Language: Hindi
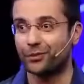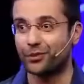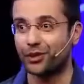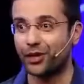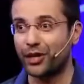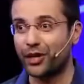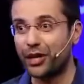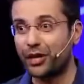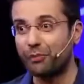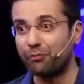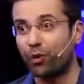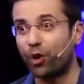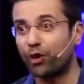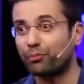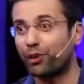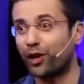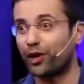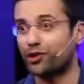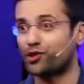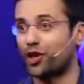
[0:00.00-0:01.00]
तो ये एक
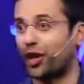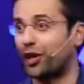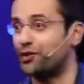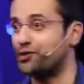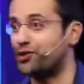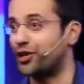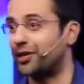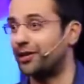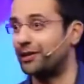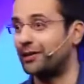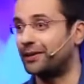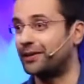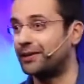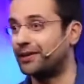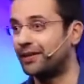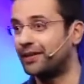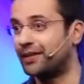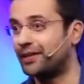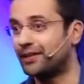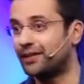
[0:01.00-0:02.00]
बहुत बड़ा चैलेंज है
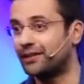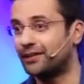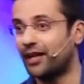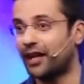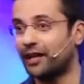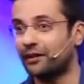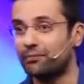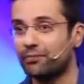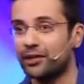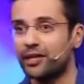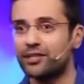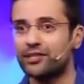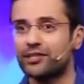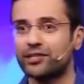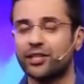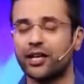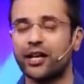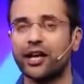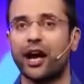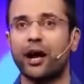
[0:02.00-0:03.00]
दैट
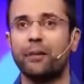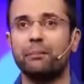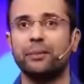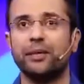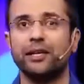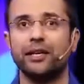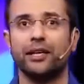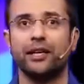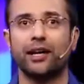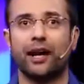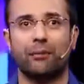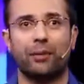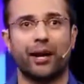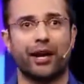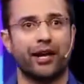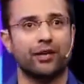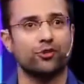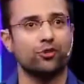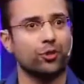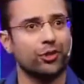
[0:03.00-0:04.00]
मीन्स कि अभी
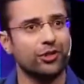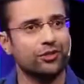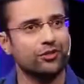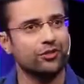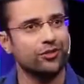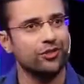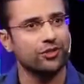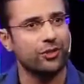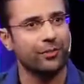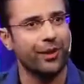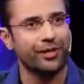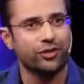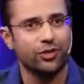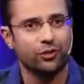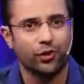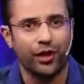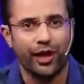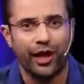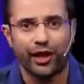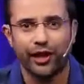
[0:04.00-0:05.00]
हमारा एजुकेशन सिस्टम ऐसा
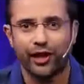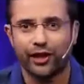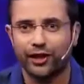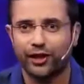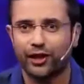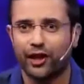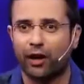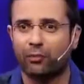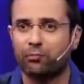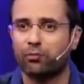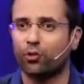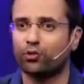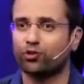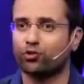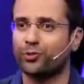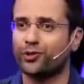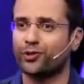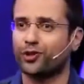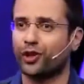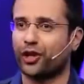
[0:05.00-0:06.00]
तो है नहीं कि आपको
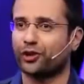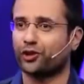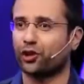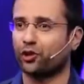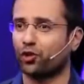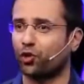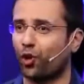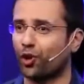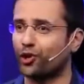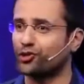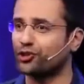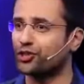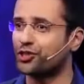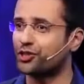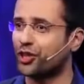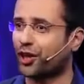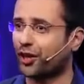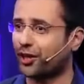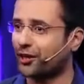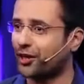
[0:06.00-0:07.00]
सुबह से रात तक नॉलेज
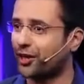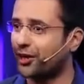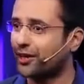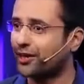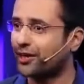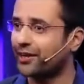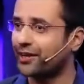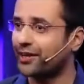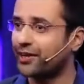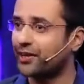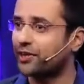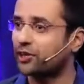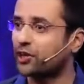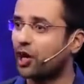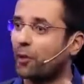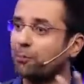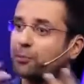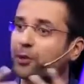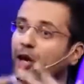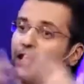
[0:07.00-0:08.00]
दी जा रही है
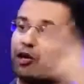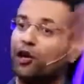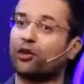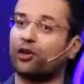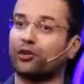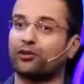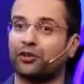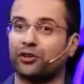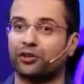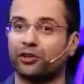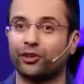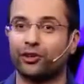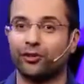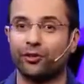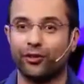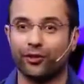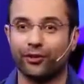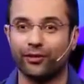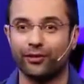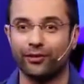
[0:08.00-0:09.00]
कि आप क्या क्या कर सकते
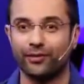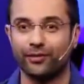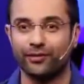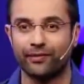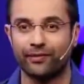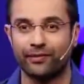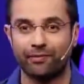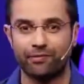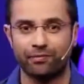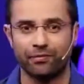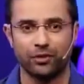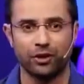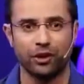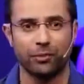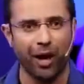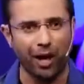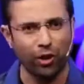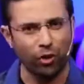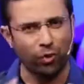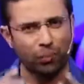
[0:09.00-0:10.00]
हो
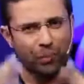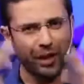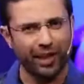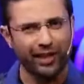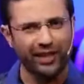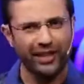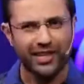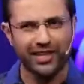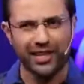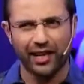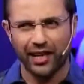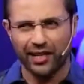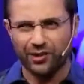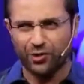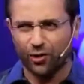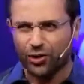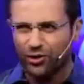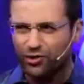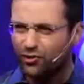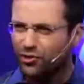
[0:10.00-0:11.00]
दिमाग को बड़ा किया जा रहा है
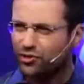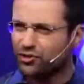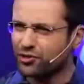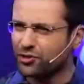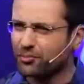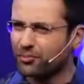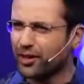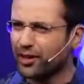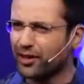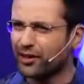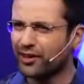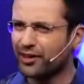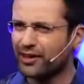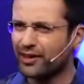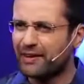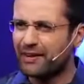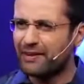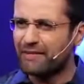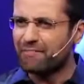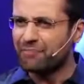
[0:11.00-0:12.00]
एजुकेशन सिस्टम में
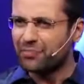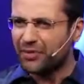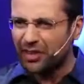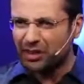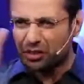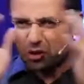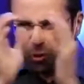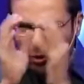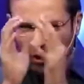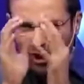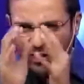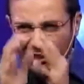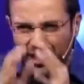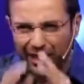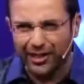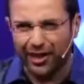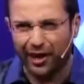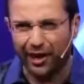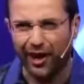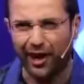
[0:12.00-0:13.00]
या छोटा
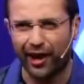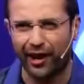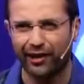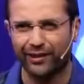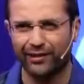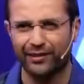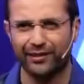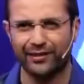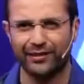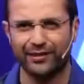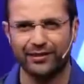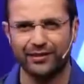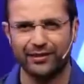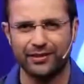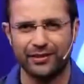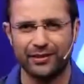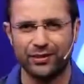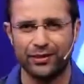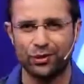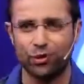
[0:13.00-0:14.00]
किया जा रहा
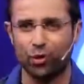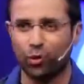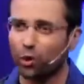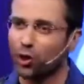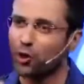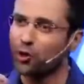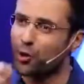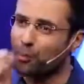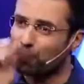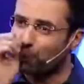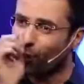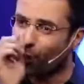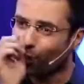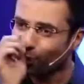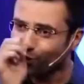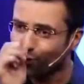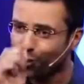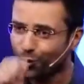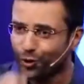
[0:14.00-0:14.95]
है छोटा या बहुत